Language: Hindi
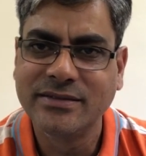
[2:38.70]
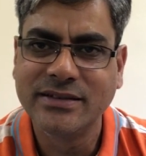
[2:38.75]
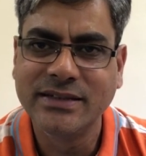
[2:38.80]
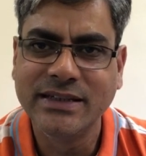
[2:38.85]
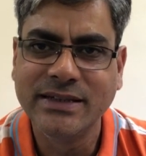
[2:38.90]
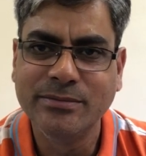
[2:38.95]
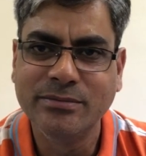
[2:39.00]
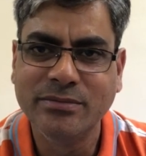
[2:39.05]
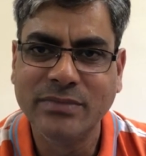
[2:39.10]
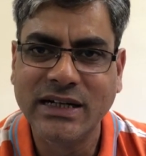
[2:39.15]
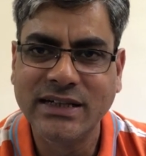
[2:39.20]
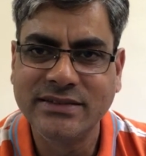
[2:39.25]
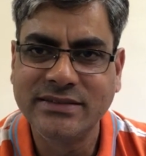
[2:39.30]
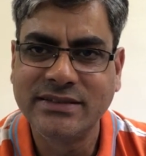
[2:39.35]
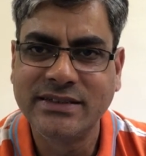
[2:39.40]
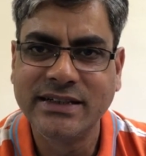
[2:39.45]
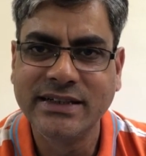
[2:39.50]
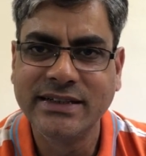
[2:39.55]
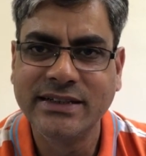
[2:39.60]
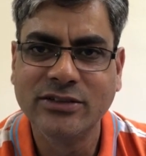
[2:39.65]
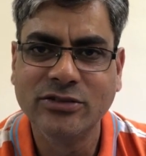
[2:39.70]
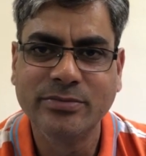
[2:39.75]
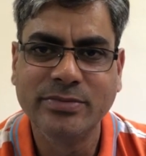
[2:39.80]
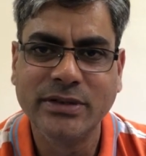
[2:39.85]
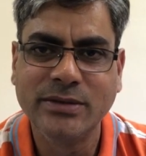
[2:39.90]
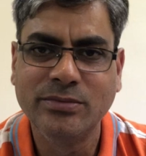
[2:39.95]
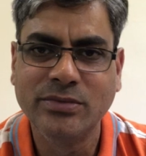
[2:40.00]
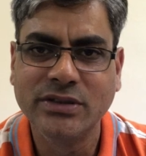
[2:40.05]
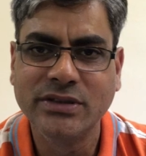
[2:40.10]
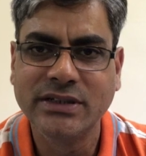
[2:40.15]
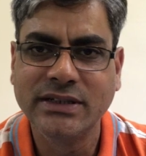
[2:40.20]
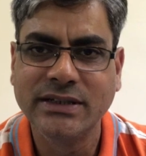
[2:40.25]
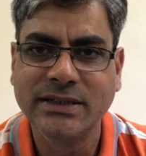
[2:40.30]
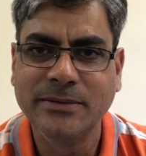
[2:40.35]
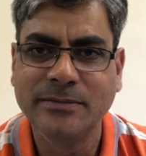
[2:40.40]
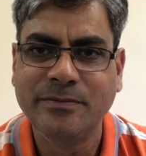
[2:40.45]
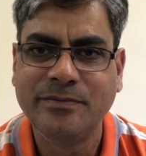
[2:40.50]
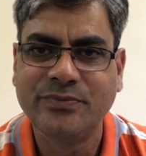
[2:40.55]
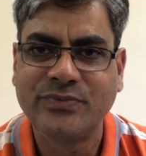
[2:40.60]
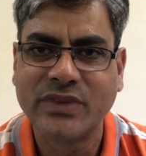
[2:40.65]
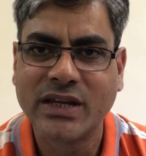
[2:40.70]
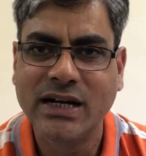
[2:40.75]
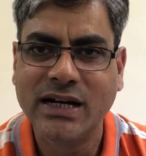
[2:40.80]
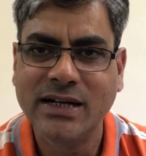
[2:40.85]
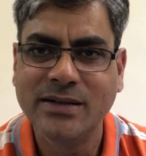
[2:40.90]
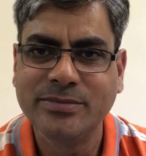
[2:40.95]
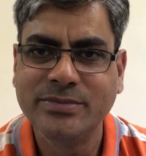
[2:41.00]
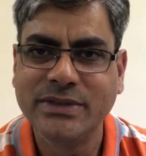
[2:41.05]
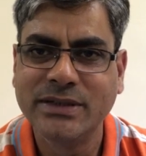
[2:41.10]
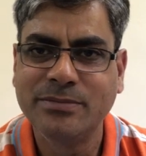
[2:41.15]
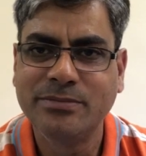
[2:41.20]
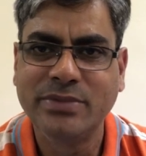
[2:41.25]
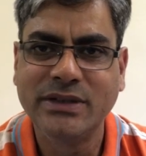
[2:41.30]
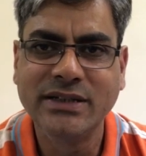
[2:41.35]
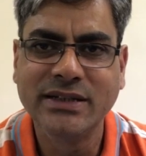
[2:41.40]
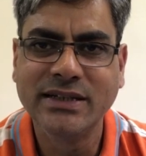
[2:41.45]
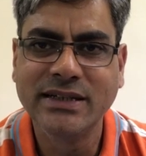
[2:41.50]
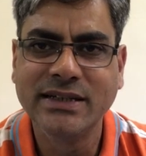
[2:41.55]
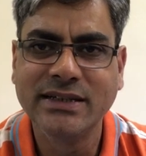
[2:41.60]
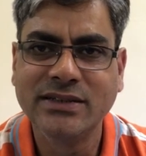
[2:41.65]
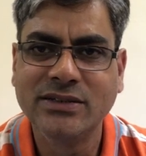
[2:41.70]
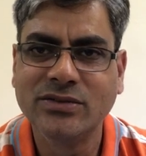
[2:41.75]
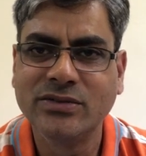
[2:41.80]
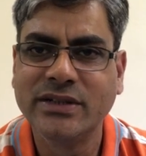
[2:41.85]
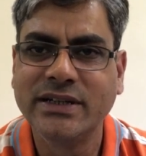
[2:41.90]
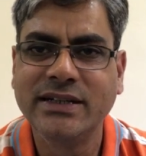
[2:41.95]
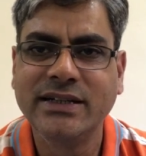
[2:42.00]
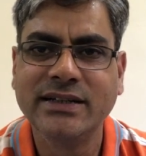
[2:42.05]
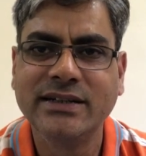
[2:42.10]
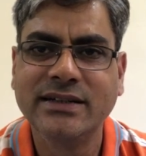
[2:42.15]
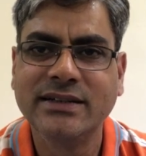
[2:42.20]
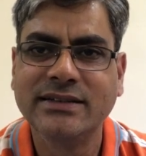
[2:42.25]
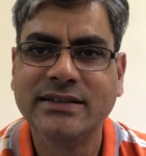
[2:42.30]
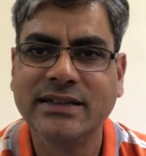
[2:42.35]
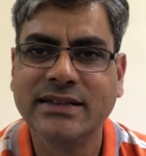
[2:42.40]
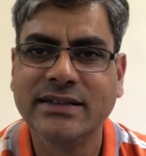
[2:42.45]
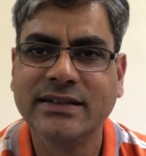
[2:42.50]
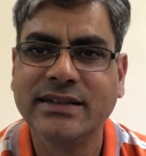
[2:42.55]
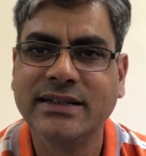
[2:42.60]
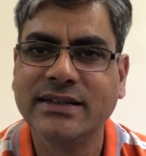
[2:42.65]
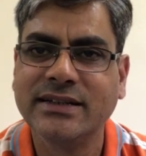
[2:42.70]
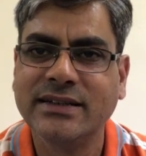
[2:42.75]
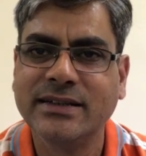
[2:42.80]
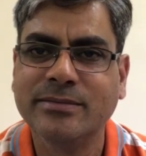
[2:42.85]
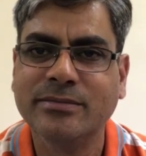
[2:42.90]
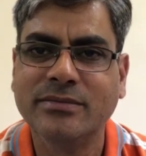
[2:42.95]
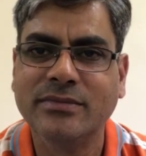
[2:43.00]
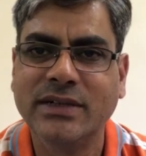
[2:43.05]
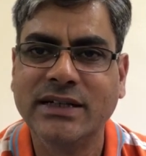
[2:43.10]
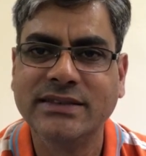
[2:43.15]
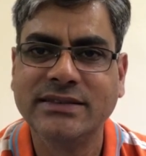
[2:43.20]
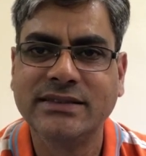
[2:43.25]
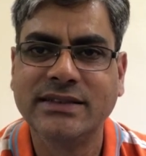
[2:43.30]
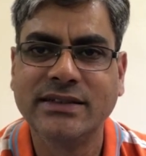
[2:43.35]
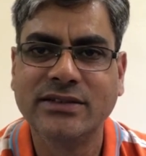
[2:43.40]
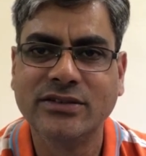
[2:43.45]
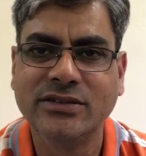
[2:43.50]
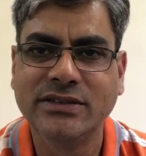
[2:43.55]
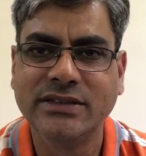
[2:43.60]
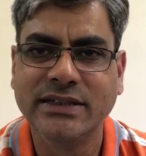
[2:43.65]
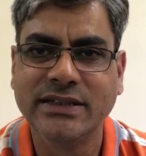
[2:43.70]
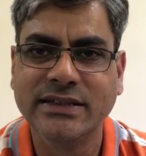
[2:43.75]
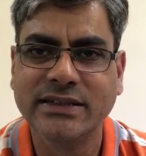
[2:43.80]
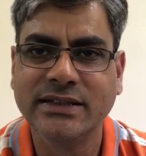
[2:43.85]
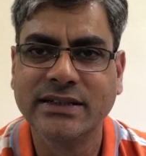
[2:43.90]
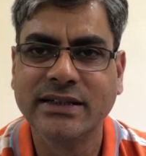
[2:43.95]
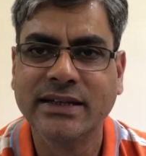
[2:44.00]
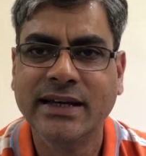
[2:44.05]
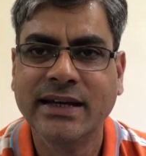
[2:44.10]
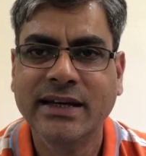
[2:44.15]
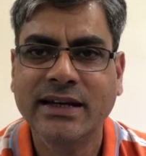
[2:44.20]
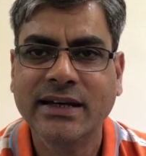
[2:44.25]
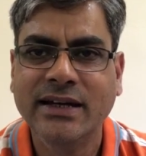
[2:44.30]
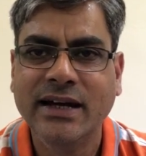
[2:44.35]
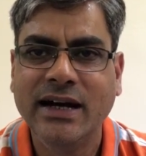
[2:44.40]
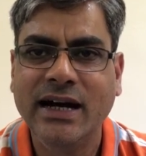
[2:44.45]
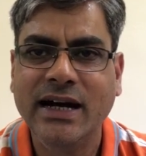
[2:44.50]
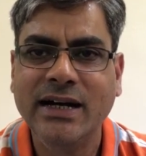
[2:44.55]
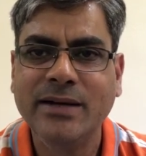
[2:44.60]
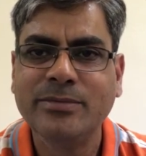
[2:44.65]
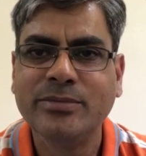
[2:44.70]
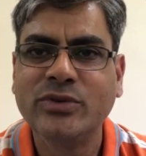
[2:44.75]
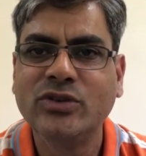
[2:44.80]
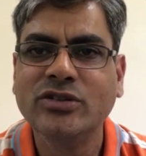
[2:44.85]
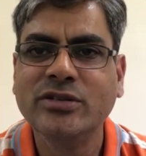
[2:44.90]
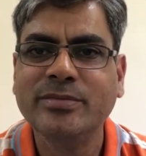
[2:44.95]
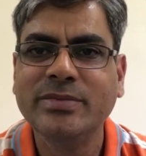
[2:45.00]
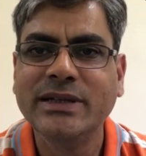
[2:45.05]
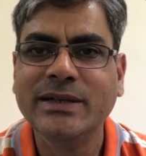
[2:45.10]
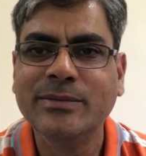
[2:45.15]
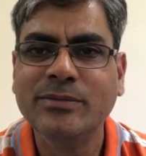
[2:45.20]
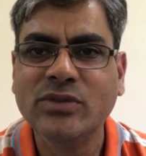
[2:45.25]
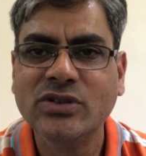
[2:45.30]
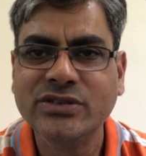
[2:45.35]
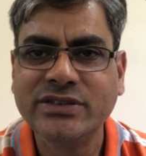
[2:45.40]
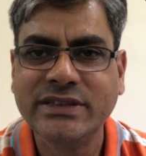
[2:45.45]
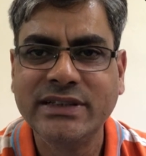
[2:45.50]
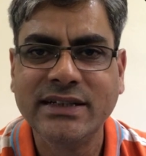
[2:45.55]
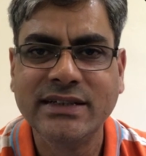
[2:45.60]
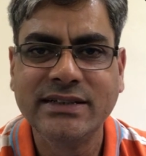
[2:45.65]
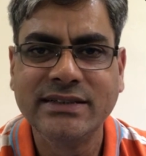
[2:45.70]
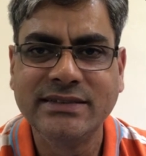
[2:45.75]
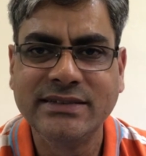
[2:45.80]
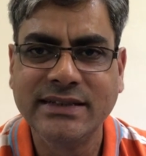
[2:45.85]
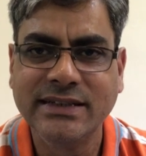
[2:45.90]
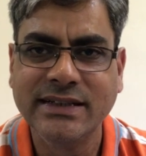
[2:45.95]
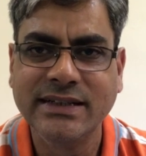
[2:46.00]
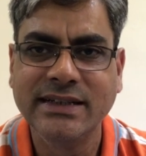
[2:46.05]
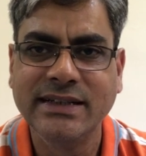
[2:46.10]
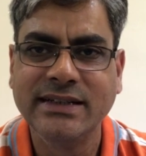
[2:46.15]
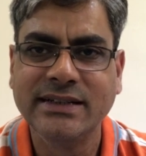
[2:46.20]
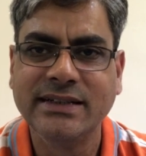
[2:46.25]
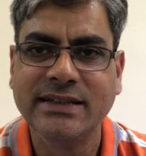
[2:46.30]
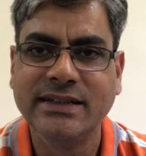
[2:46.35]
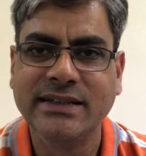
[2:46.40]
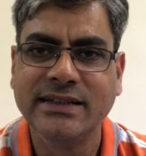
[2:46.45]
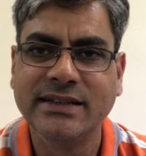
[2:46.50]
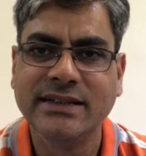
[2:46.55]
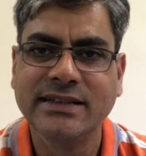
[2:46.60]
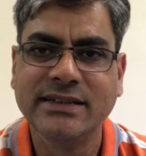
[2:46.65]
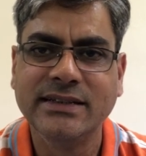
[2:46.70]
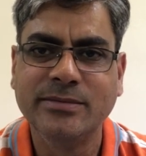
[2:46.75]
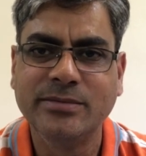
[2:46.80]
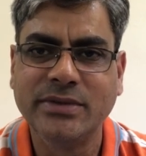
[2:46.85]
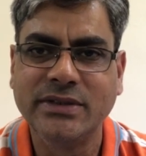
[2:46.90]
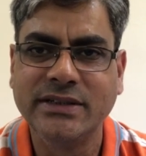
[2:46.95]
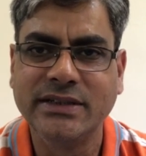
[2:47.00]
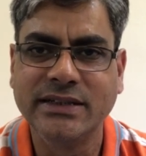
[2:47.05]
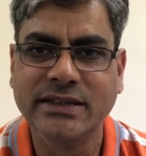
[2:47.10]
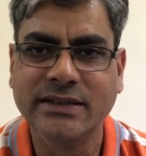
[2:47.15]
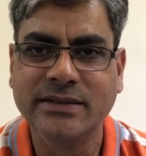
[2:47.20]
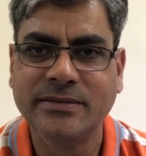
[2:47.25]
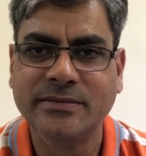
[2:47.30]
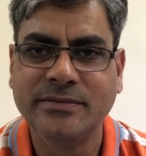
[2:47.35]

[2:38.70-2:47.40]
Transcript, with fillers: की मास्टरी के ऊपर बुक है आप ये पढ़ के तो क्रिटिकल थिंकिंग के मास्टर हो जाएंगे आप कोई भी इमोशनल डिसीजन नहीं करेंगे ये पढ़ के